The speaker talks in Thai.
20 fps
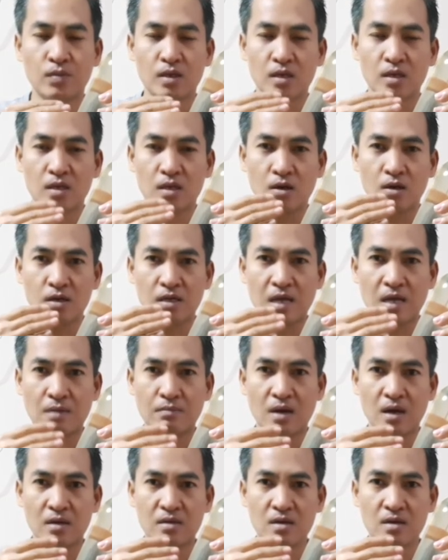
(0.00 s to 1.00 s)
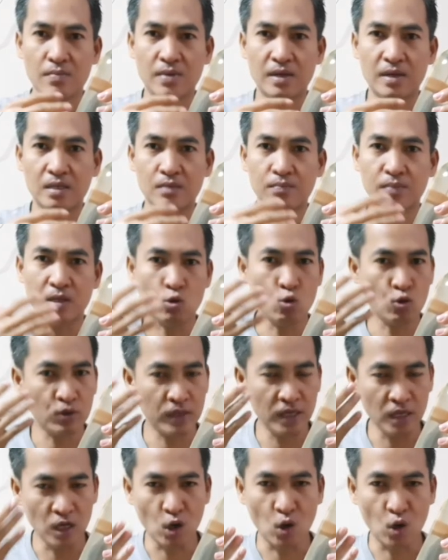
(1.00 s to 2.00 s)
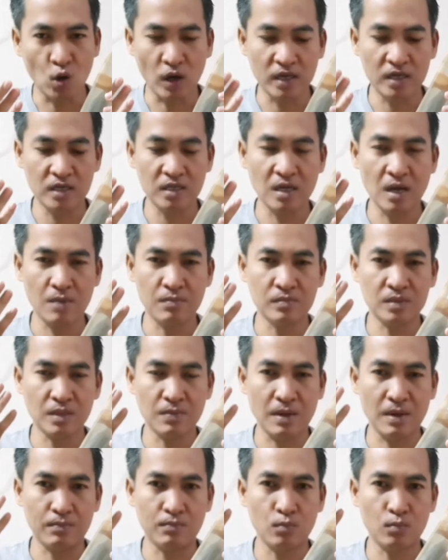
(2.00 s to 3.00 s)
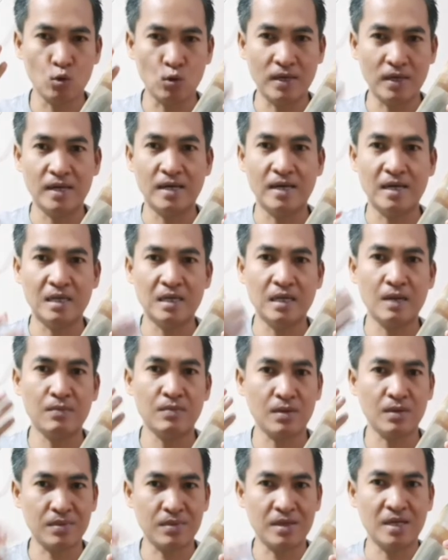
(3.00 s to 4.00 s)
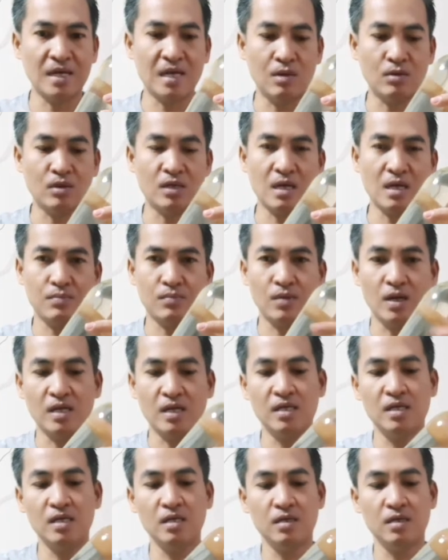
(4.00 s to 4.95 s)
เขาจะทำมาเพื่อเป็นเป็นคุกกิ้งออยล์คือทำสำหรับปรุงอาหารทำกับข้าวนะครับอันนี้